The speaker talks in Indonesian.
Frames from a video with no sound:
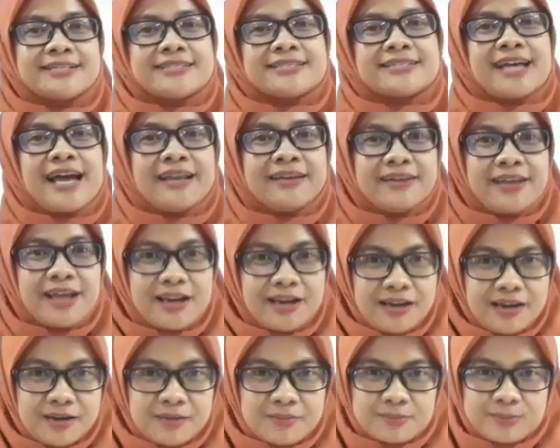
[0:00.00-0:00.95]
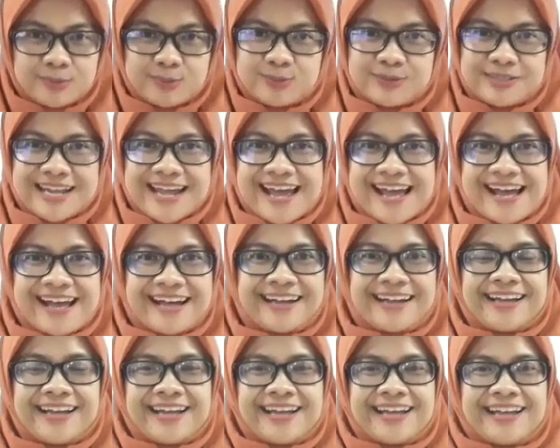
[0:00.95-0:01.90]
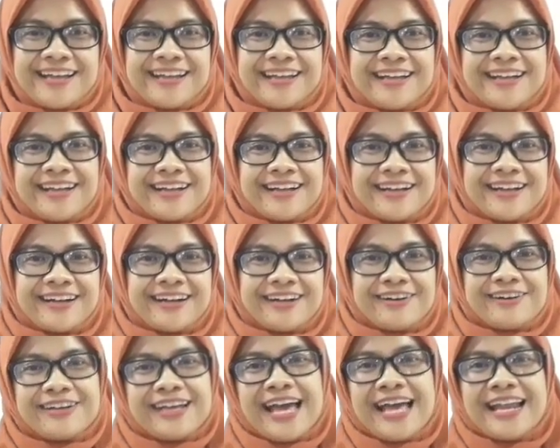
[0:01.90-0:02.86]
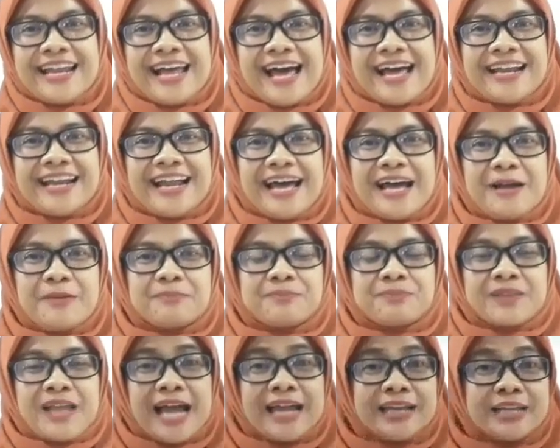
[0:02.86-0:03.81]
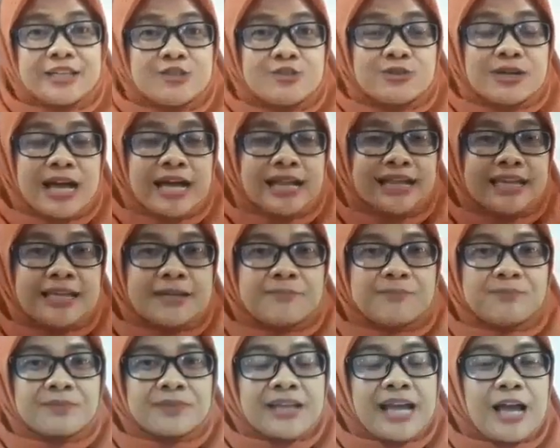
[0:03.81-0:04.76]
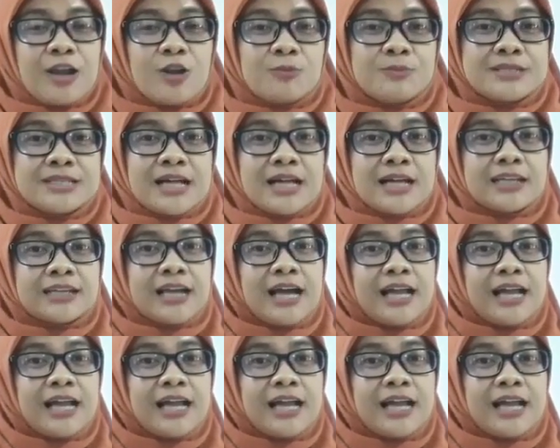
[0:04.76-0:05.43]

Iskandar Muda. Oke anak-anak, ada juga nih kalau misalkan